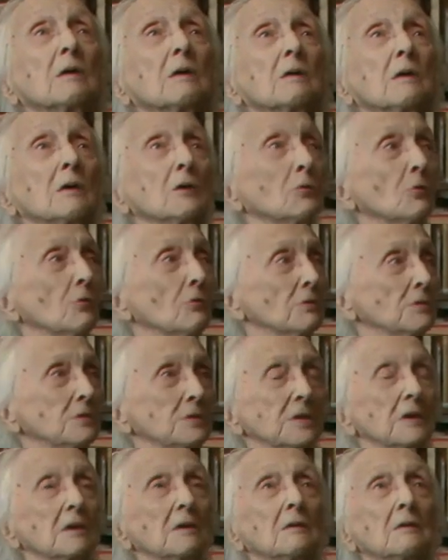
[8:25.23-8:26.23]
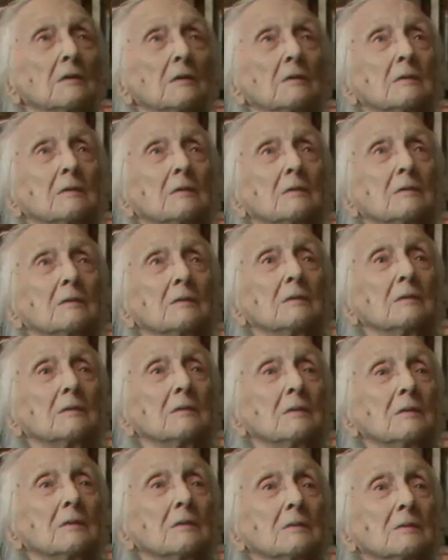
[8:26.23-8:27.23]
Я говорю, где?
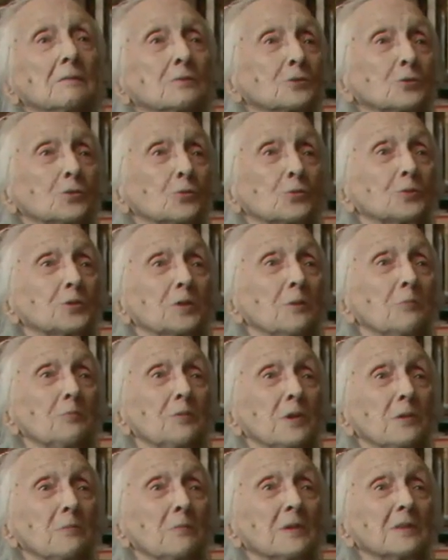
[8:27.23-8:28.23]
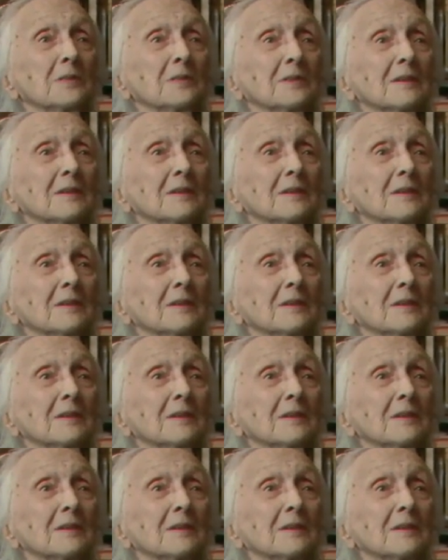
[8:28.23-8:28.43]
суд не примет.